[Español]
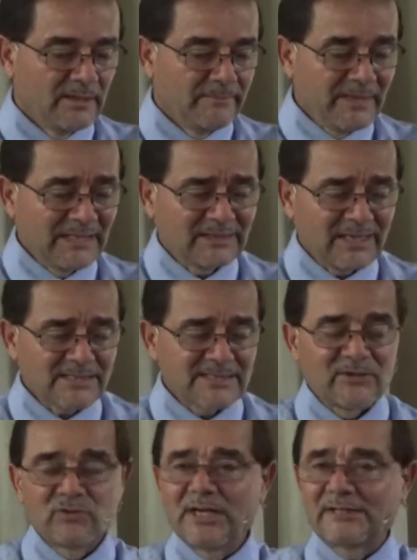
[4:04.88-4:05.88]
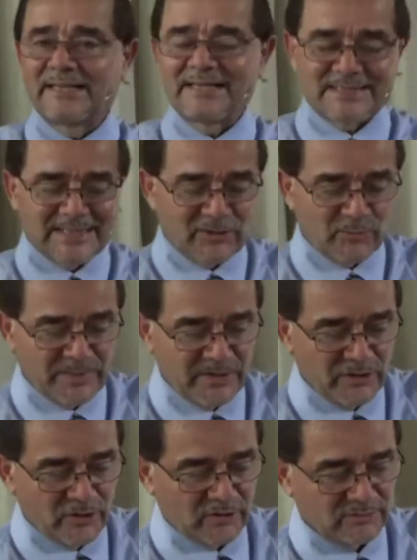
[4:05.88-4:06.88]
Mientras que una tercera
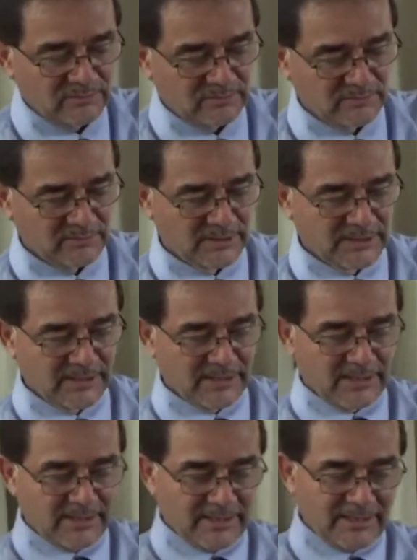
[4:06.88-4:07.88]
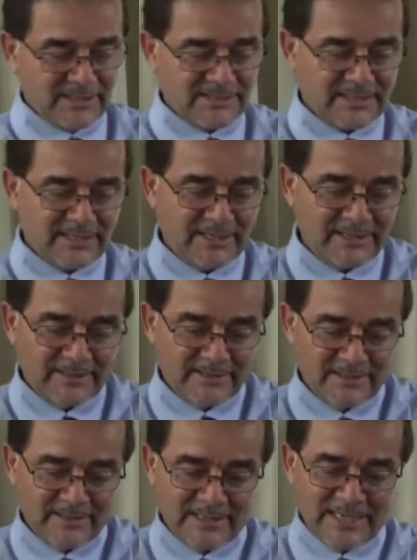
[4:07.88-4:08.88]
opinión es que
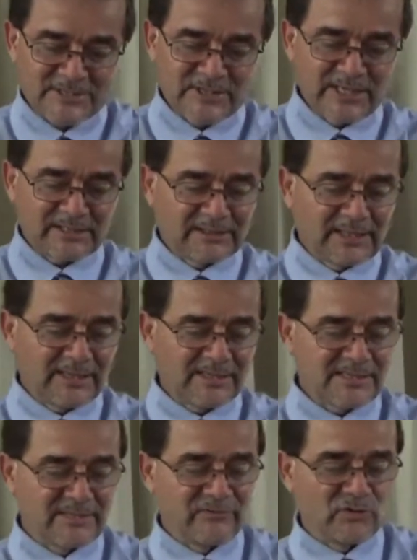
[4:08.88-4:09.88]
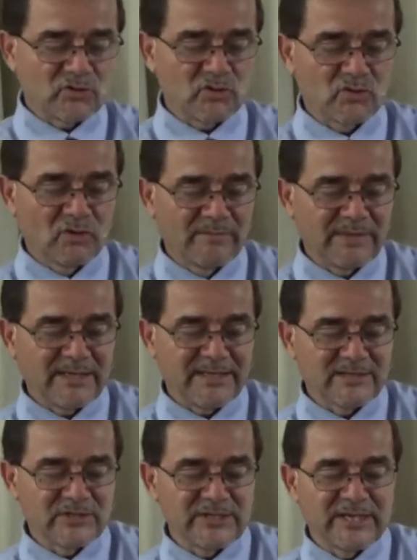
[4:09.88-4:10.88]
la secta recibió su nombre
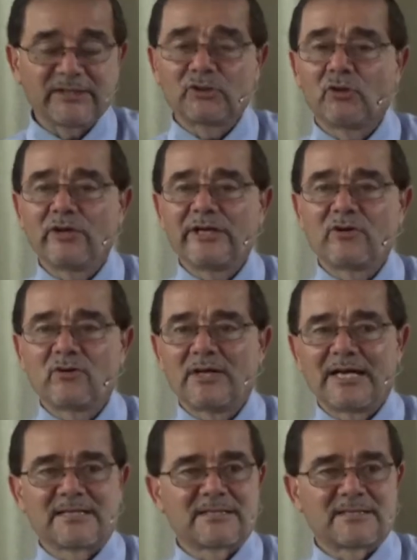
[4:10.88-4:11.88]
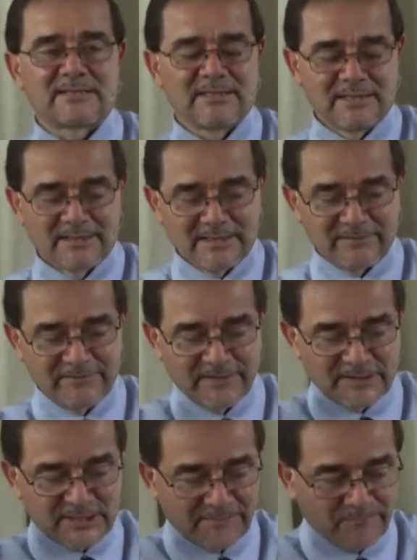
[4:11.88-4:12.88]
de cierto Nicolás de
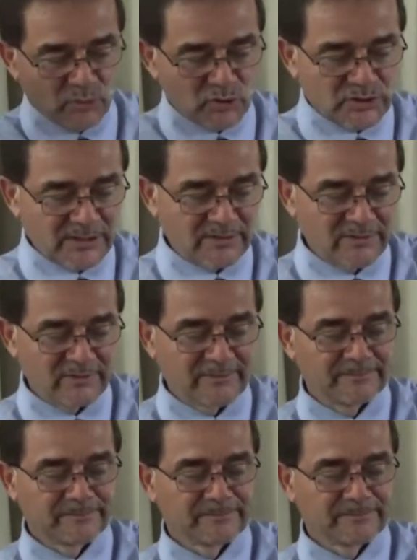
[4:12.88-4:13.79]
fecha posterior.